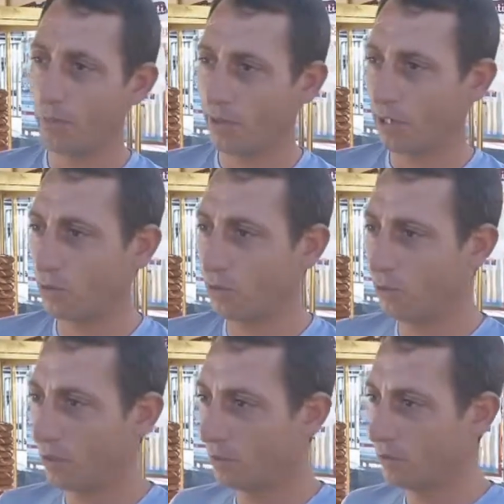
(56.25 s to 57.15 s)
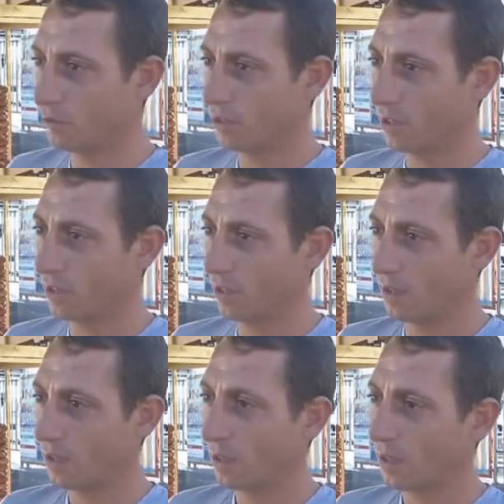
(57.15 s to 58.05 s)
mà mới đây phản ứng dương
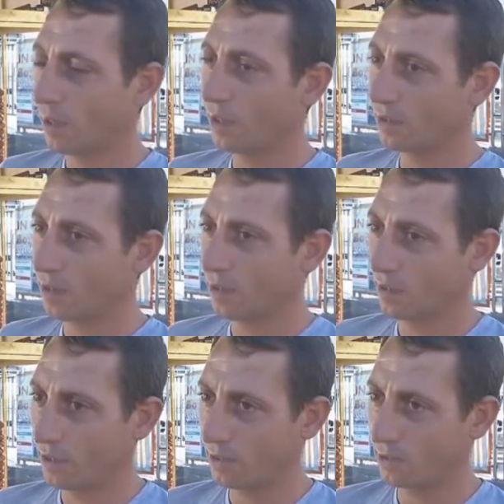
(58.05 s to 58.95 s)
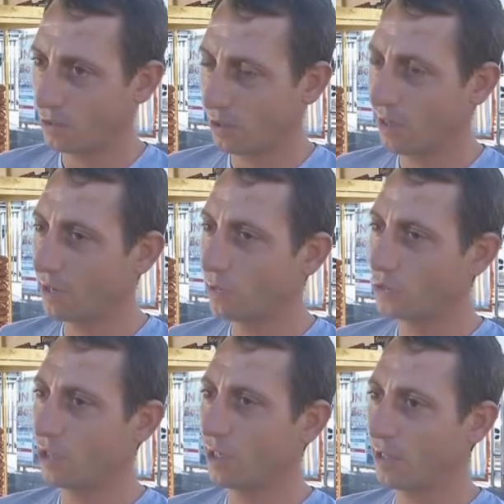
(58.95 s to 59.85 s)
tính đã gia tăng trong hàng ngũ lực sĩ